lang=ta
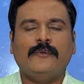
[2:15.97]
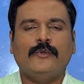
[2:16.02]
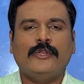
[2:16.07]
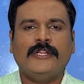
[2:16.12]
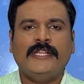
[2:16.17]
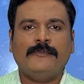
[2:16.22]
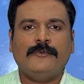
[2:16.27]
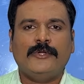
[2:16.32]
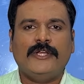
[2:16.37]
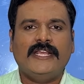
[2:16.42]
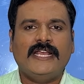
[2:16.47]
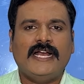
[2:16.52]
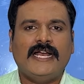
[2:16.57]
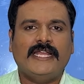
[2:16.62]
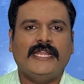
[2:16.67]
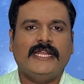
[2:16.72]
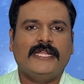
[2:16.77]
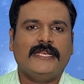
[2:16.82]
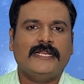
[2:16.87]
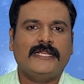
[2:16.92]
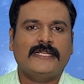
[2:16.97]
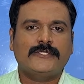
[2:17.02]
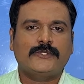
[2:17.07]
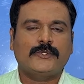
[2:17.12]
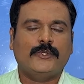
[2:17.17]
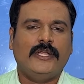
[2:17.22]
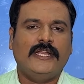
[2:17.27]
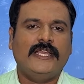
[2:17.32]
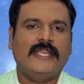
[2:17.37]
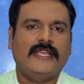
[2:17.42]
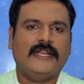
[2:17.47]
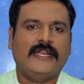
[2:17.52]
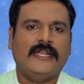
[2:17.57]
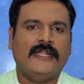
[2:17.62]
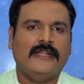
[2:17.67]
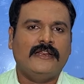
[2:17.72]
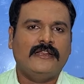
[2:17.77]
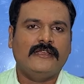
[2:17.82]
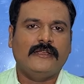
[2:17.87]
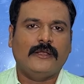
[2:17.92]
உறுதிமொழியா ஏற்றுக்க சொல்லி
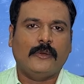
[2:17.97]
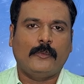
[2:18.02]
ரெண்டு